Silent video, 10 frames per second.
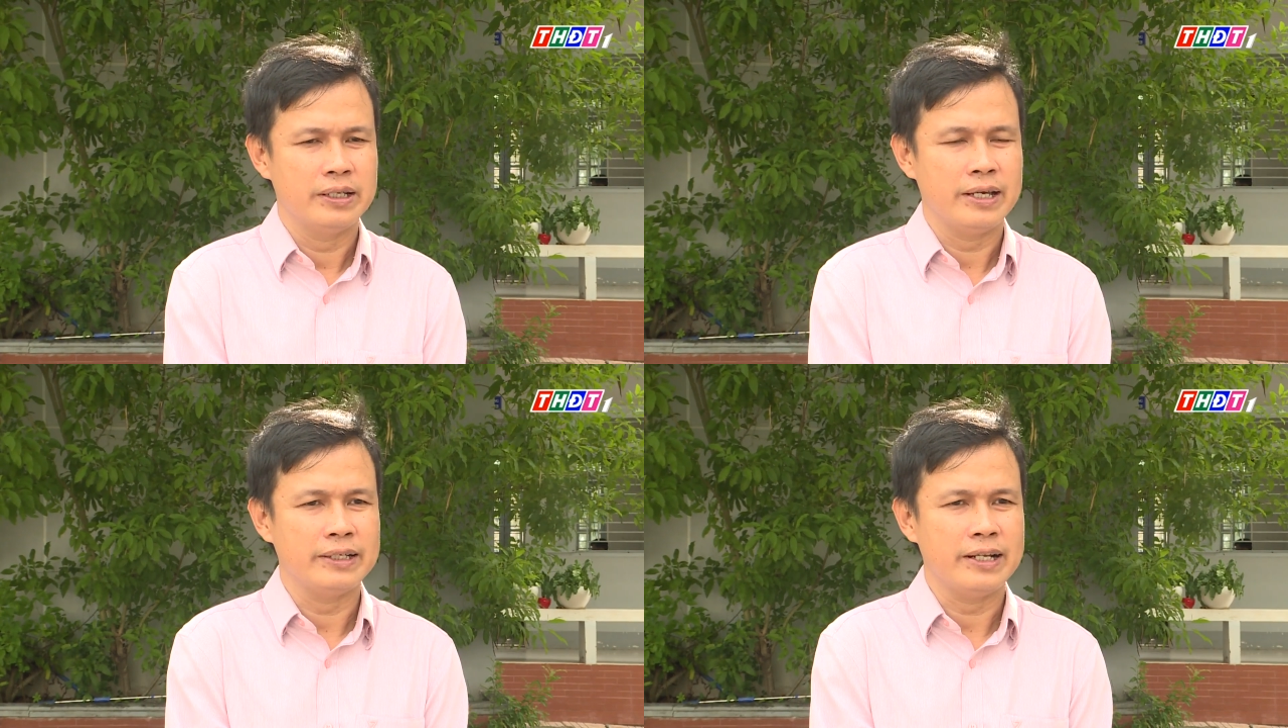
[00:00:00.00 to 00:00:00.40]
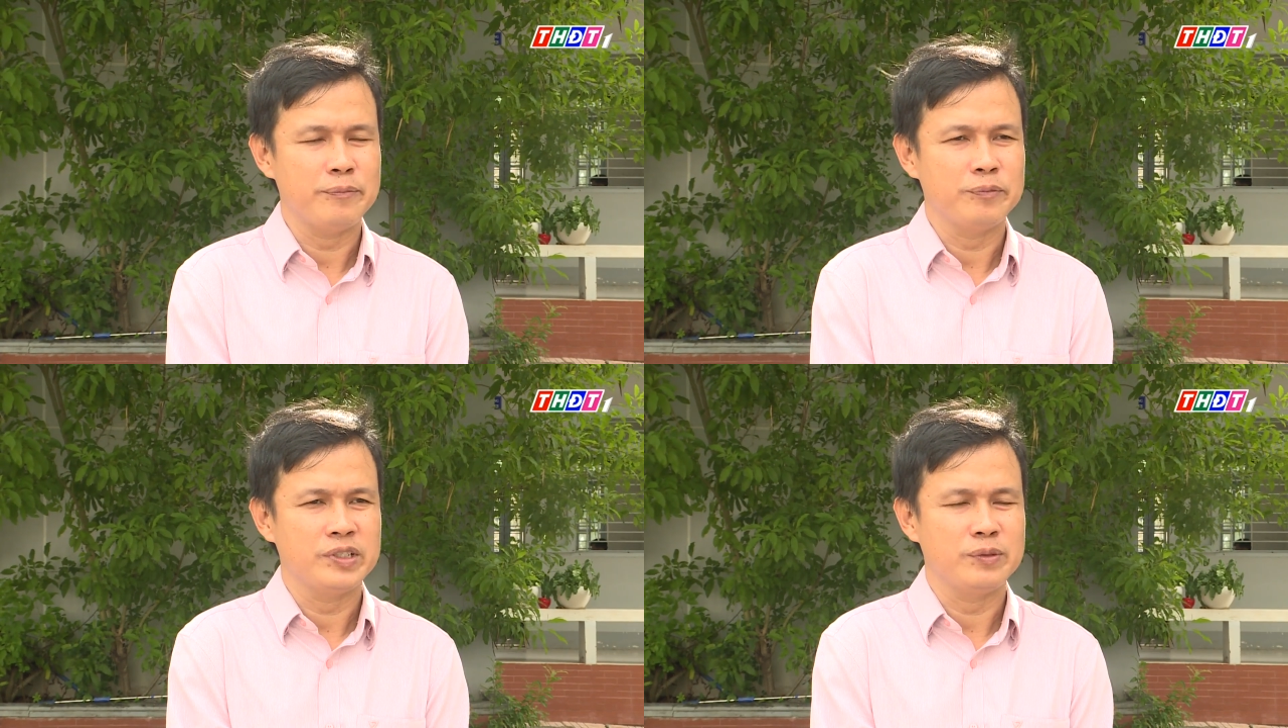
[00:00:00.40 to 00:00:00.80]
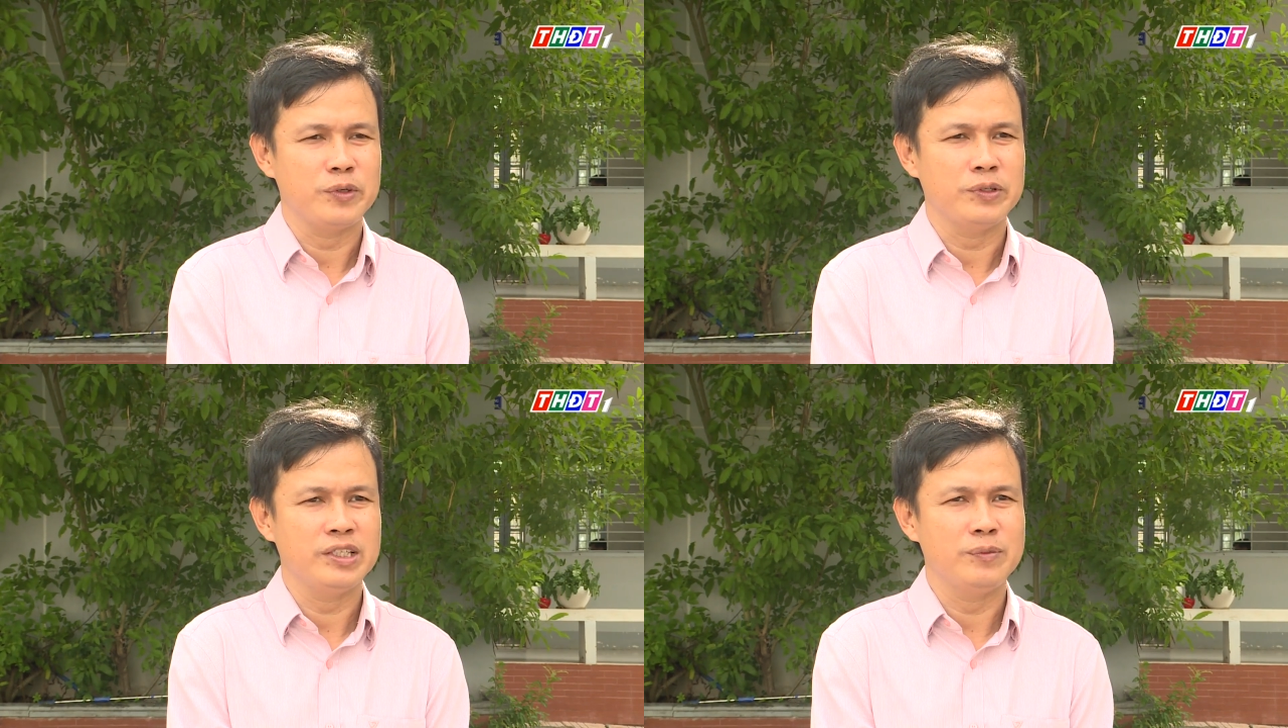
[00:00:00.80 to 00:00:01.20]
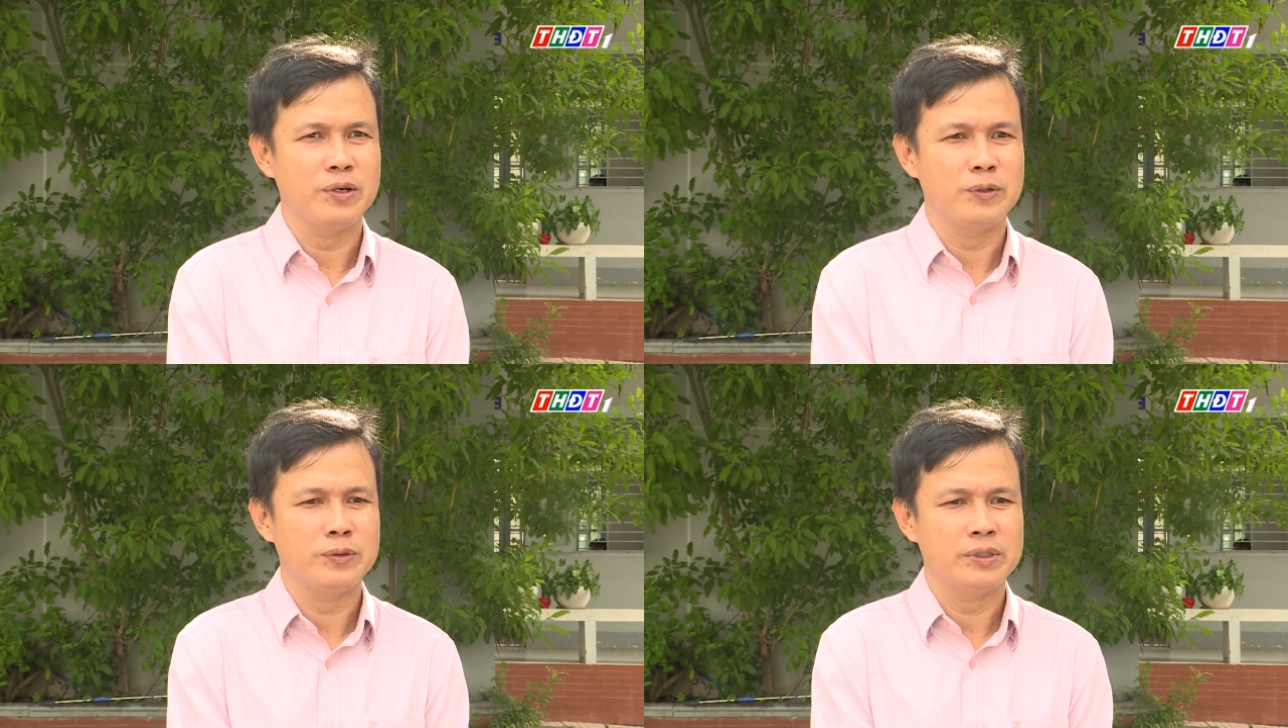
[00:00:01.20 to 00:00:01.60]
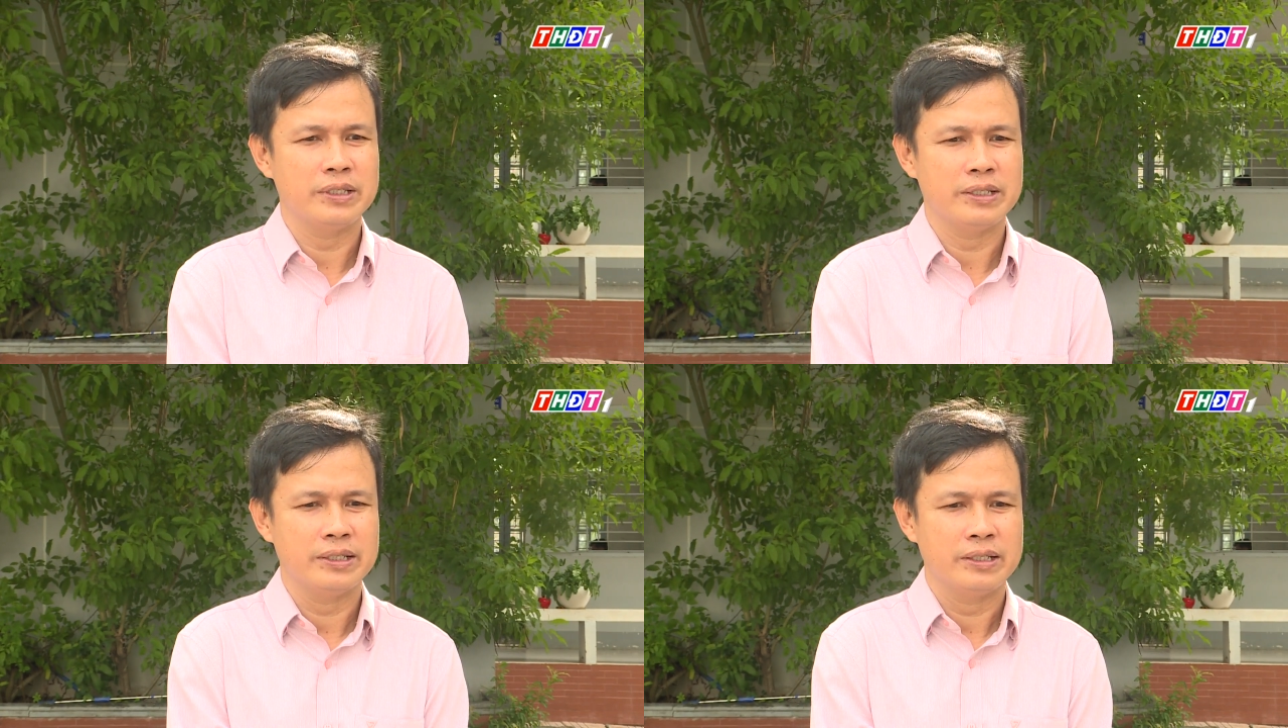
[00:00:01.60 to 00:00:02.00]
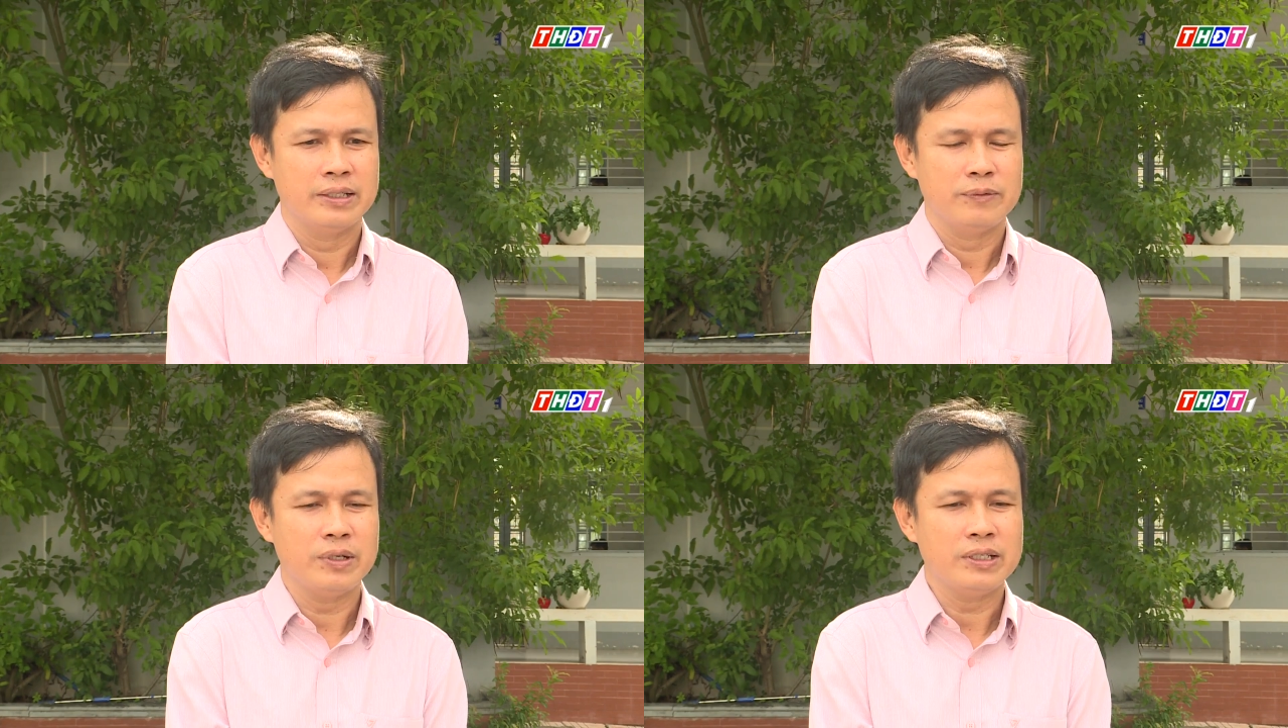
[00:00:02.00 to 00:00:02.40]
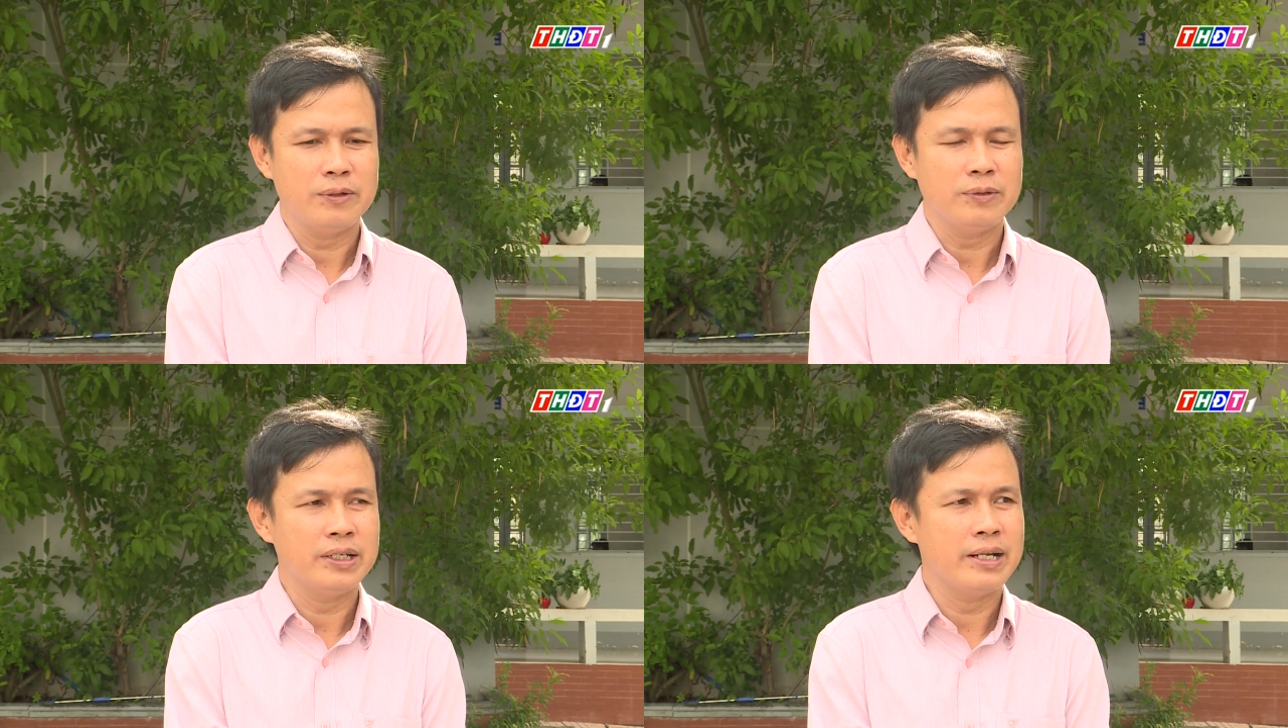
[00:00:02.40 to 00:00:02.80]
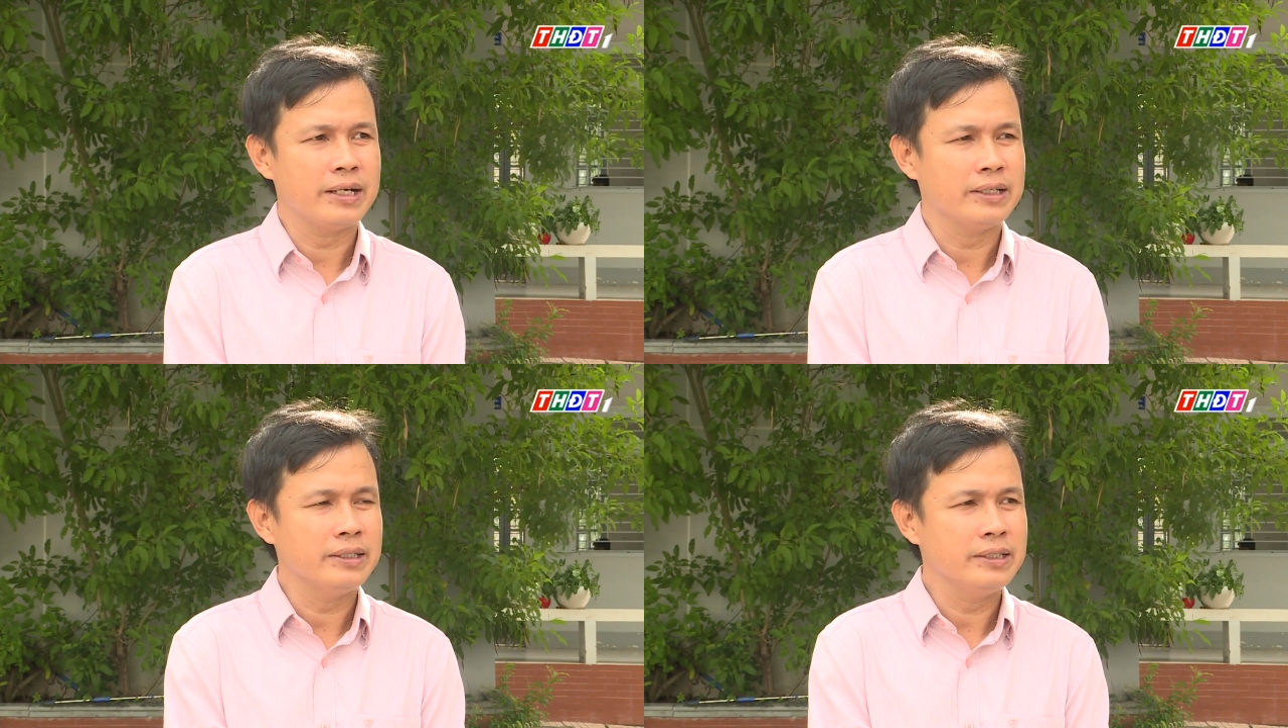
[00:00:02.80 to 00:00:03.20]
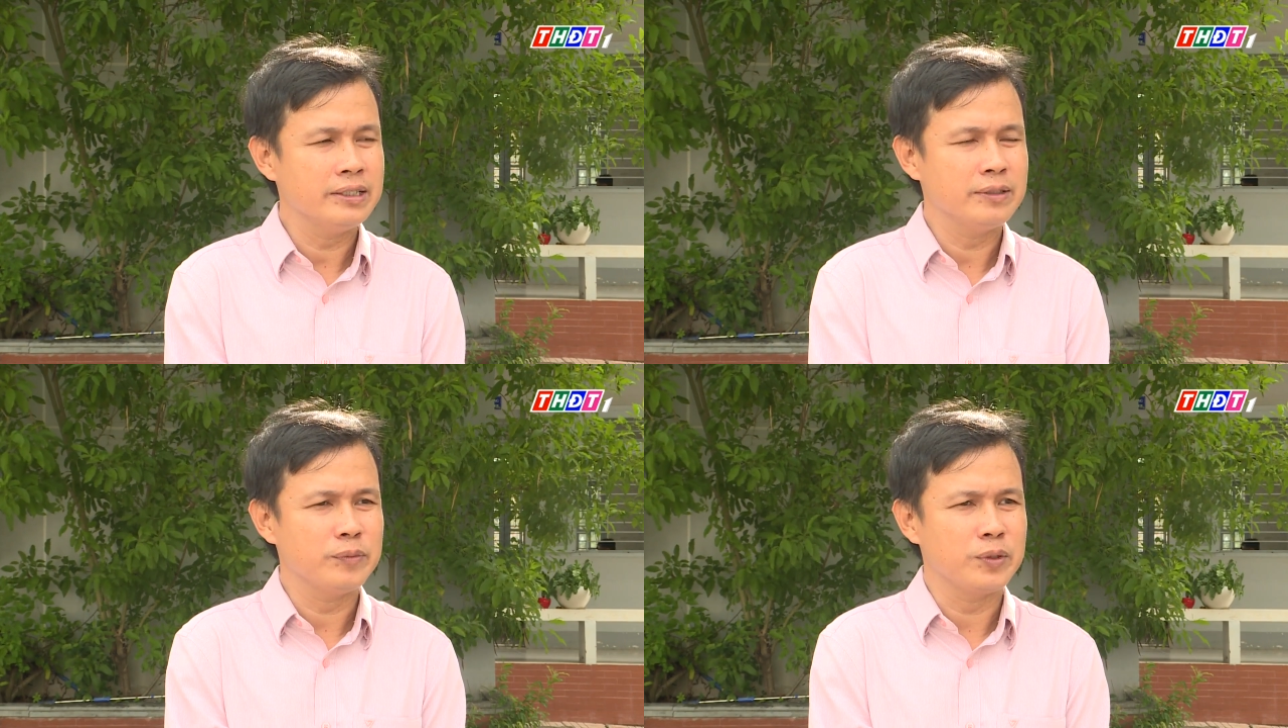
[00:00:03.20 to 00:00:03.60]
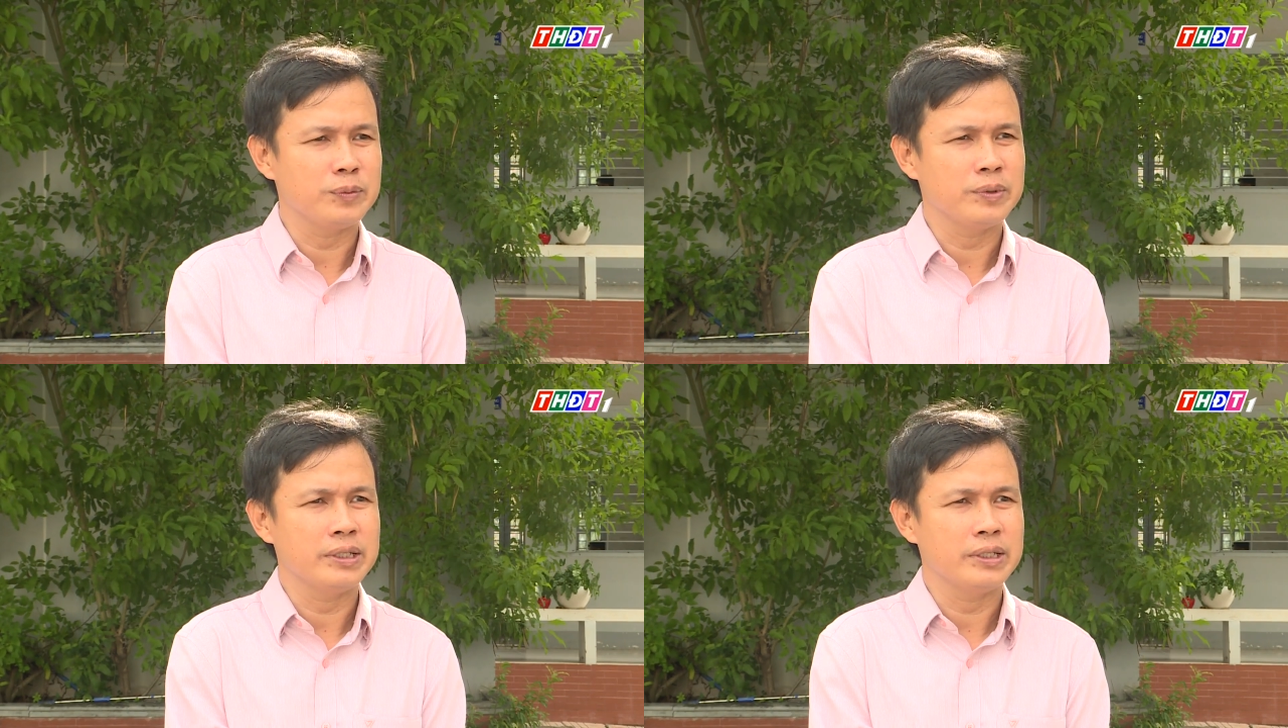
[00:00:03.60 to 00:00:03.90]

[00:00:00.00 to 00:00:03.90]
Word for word: hàng năm thì mỗi chi bộ phấn đấu để đạt ít nhất một